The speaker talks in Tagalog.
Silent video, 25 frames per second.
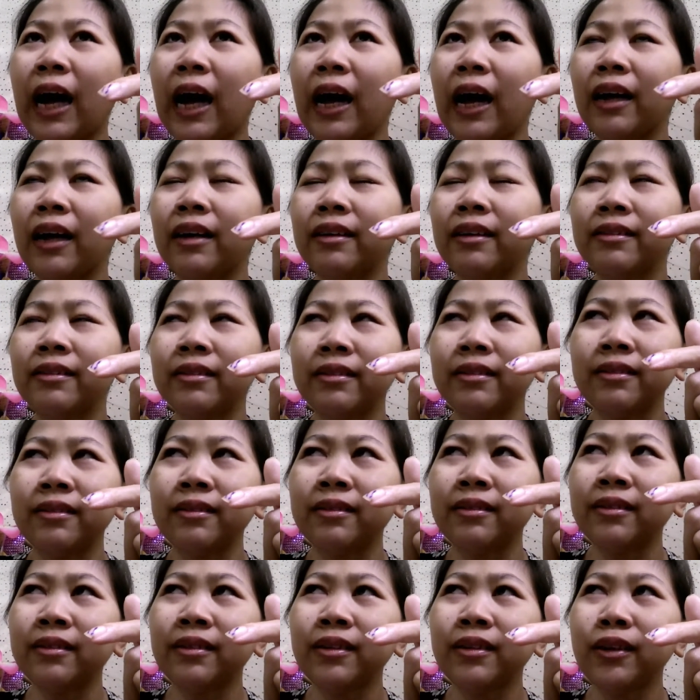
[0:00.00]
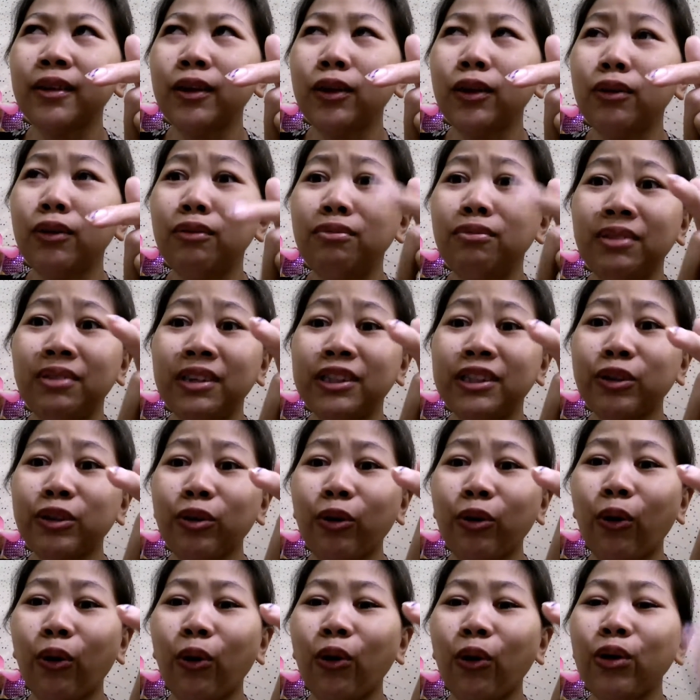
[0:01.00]
Yung sa
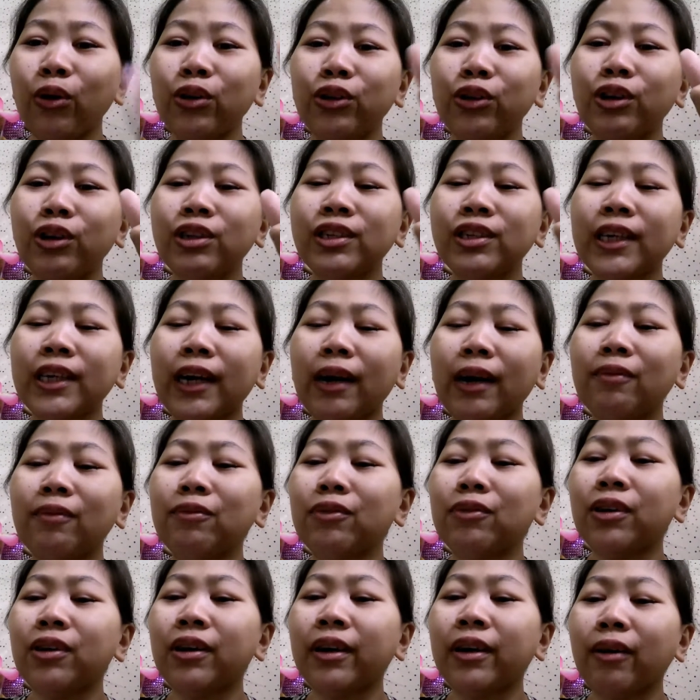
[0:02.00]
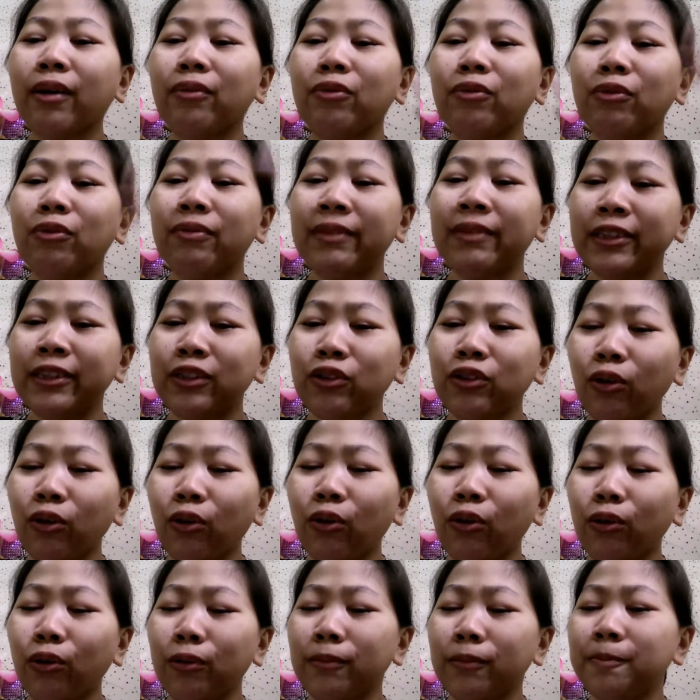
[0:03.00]
video ko, yun sa review
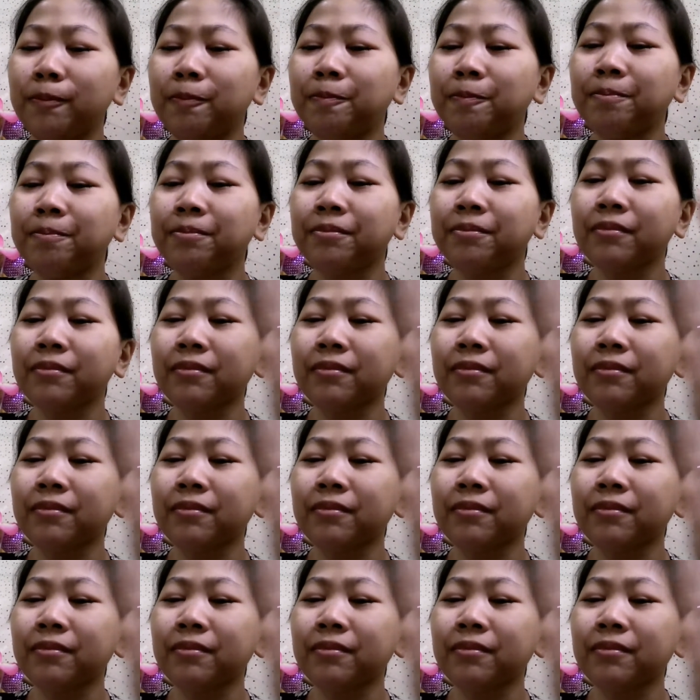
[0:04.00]
video ko.